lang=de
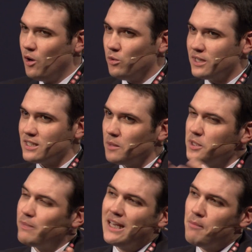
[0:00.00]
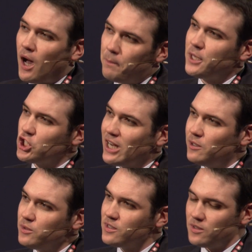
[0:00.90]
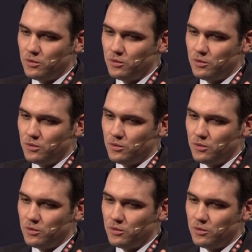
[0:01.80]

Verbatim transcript: und das habe ich bei ihm abgeschaut.